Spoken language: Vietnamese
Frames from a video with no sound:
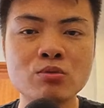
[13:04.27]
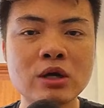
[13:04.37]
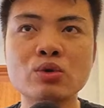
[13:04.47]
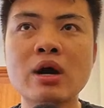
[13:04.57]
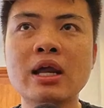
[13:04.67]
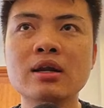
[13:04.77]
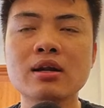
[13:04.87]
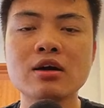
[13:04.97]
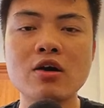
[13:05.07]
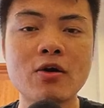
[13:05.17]
hoàn toàn
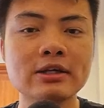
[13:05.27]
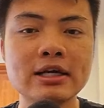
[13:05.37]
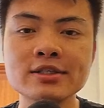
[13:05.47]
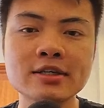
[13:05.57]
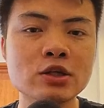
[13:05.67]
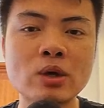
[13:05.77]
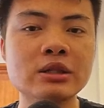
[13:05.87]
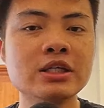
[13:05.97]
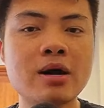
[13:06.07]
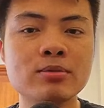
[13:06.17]
hỏi ra trước đây toàn
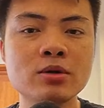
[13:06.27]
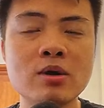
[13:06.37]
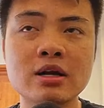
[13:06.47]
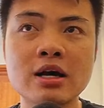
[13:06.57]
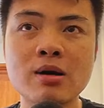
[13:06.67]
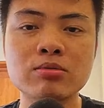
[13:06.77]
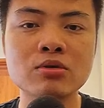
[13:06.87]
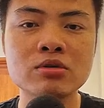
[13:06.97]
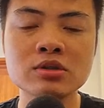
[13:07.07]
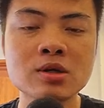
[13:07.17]
tự học thôi hoặc là học
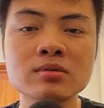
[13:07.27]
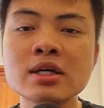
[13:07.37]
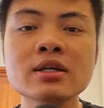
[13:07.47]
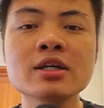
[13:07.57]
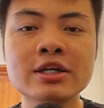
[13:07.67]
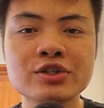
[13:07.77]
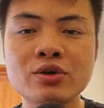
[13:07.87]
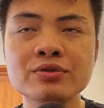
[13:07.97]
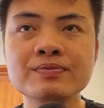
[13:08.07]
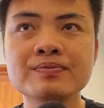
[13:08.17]
nó không đến nơi đến
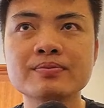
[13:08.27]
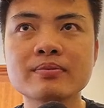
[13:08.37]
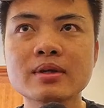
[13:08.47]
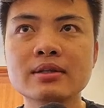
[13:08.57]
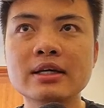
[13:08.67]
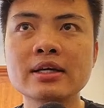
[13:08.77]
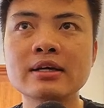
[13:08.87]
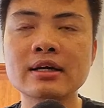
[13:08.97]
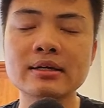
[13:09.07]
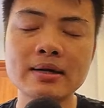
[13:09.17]
chốn thế nên
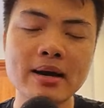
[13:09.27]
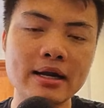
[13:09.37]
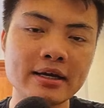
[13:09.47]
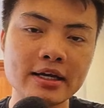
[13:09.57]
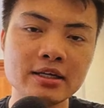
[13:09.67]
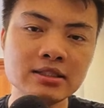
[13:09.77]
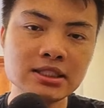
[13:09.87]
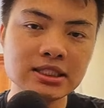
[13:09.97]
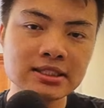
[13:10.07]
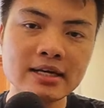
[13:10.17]
là các bạn hãy
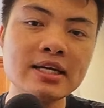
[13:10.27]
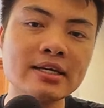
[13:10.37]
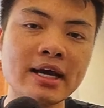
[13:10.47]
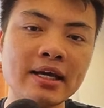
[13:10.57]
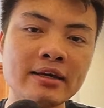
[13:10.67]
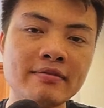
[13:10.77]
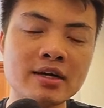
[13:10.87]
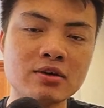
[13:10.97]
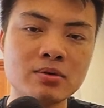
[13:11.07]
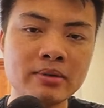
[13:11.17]
xác định ngay cái
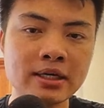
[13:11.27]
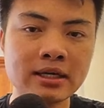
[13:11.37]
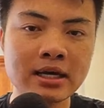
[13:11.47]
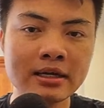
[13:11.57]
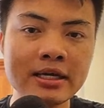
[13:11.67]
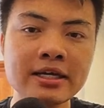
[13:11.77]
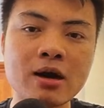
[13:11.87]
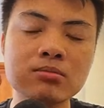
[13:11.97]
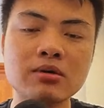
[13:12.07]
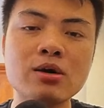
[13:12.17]
việc của mình là đi
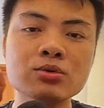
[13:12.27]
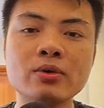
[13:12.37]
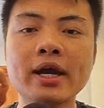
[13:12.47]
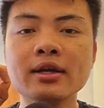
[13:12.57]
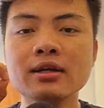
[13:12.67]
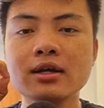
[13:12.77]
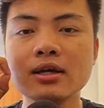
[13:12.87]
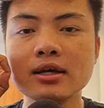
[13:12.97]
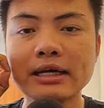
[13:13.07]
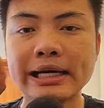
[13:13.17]
học AutoCAD
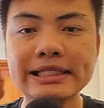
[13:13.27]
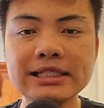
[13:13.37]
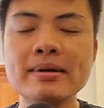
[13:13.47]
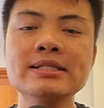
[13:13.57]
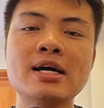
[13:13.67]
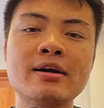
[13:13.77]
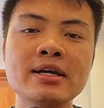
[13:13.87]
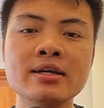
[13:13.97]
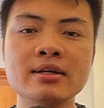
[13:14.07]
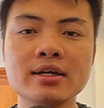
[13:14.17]
ngay từ bây giờ
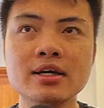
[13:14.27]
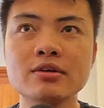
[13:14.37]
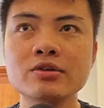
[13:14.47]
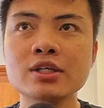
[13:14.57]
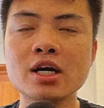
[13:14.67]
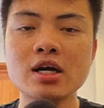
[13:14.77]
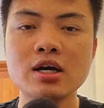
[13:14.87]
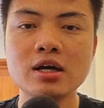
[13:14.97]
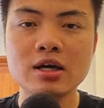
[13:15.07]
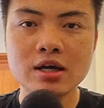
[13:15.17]
đi đúng chưa
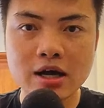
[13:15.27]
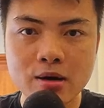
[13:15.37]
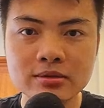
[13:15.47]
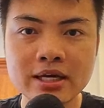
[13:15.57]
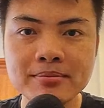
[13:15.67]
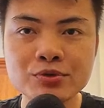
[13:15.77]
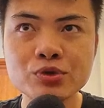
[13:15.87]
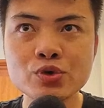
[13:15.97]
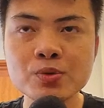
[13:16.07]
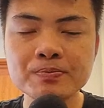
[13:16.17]
học thêm
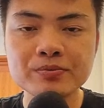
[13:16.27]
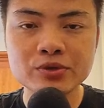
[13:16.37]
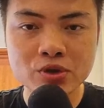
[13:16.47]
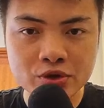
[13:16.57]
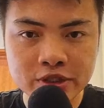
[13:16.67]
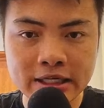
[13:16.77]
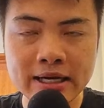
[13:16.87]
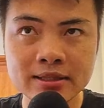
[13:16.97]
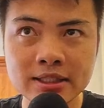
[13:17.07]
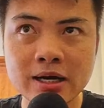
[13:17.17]
YouTube nó chỉ
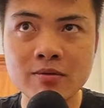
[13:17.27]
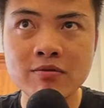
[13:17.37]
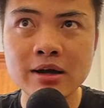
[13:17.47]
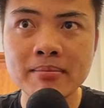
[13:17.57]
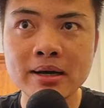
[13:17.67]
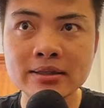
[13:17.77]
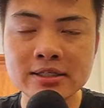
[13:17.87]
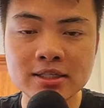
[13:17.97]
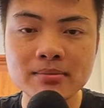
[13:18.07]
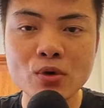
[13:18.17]
là tự học và mang
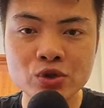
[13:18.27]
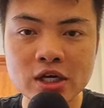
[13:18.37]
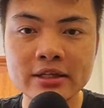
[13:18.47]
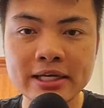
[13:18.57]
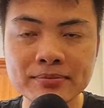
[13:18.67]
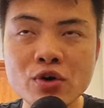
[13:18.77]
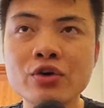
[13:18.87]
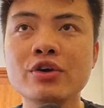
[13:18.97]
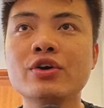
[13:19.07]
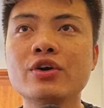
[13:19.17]
tính chất bổ trợ thêm thôi